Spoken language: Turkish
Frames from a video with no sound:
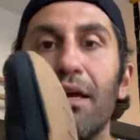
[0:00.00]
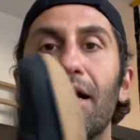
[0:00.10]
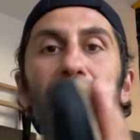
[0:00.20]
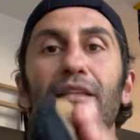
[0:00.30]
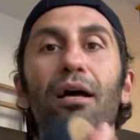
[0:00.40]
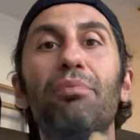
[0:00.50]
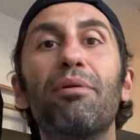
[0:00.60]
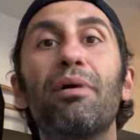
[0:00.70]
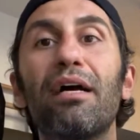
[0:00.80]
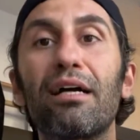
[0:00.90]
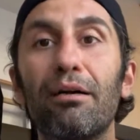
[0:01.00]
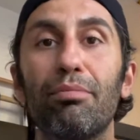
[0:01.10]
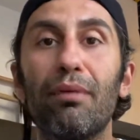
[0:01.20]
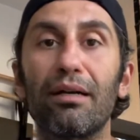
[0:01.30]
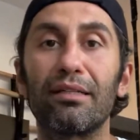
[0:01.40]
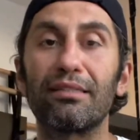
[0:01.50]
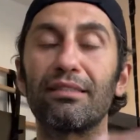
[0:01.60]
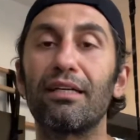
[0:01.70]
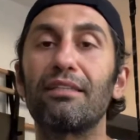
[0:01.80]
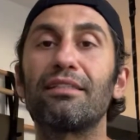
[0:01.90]
Hatta bir ayakkabı
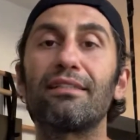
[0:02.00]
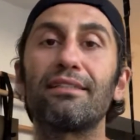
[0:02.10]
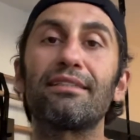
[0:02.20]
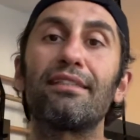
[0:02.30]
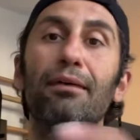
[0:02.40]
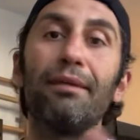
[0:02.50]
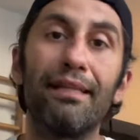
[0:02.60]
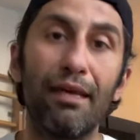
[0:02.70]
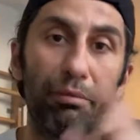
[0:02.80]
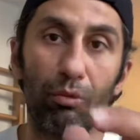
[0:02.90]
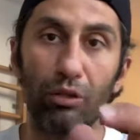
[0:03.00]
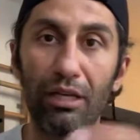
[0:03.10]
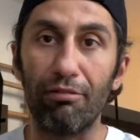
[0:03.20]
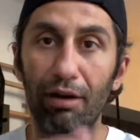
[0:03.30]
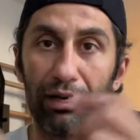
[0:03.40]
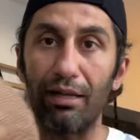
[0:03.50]
markasının Asics'in stabil diye bir modeli var.